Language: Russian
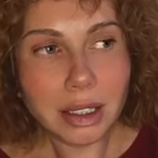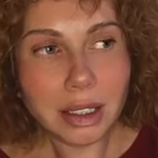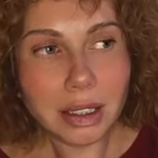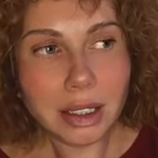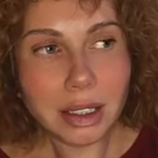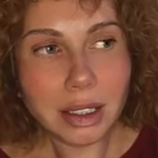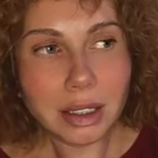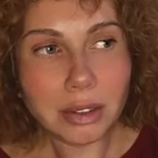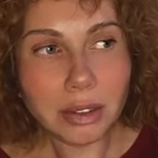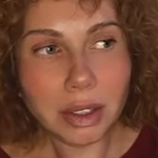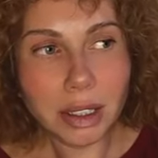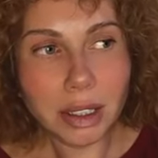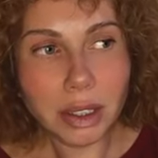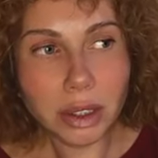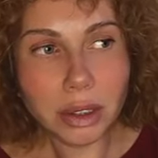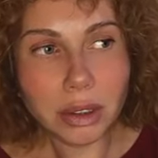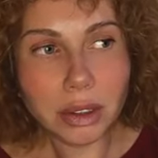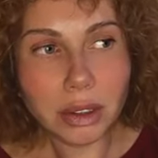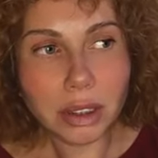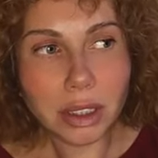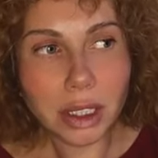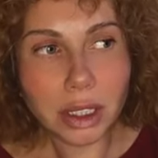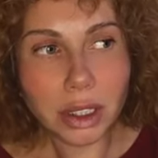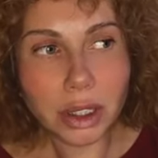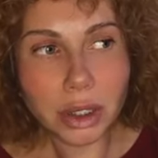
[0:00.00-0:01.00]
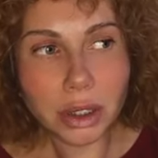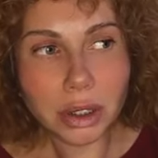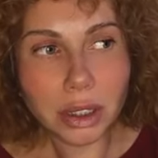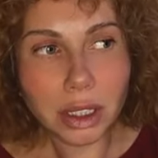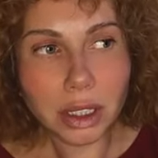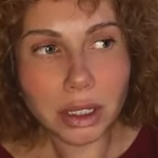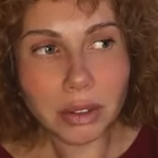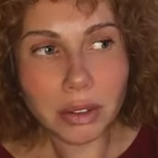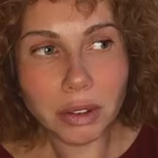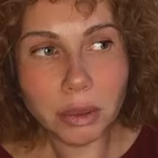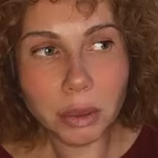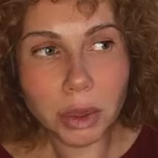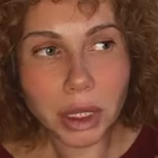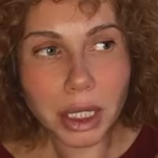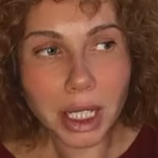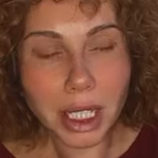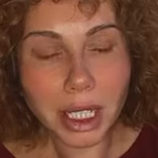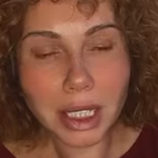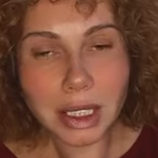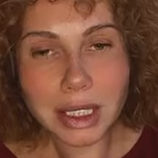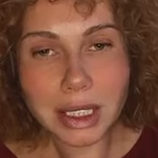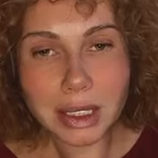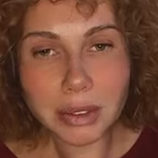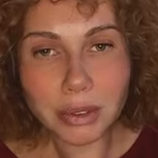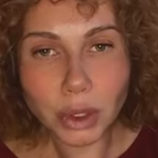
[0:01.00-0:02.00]
свою, за счет этого
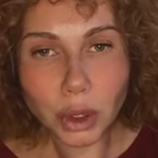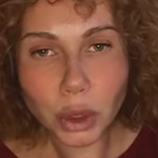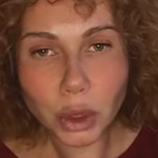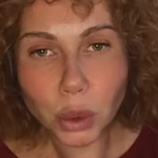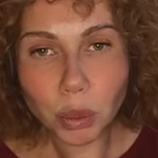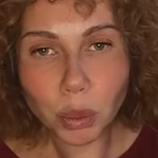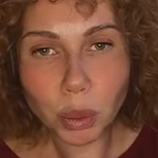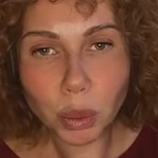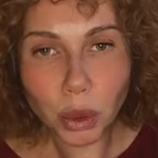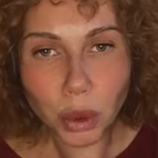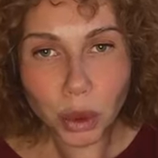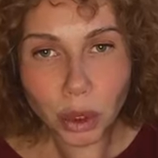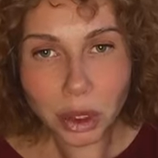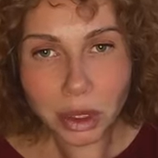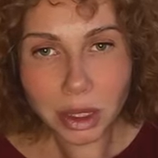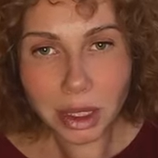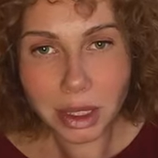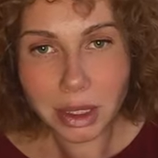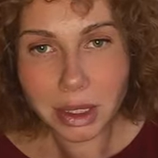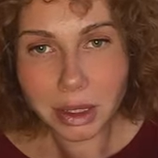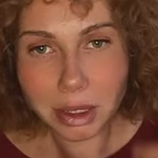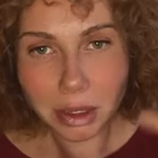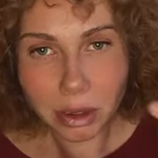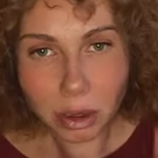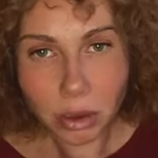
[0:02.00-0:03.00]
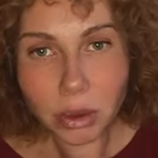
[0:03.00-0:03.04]
меняет свою плотность,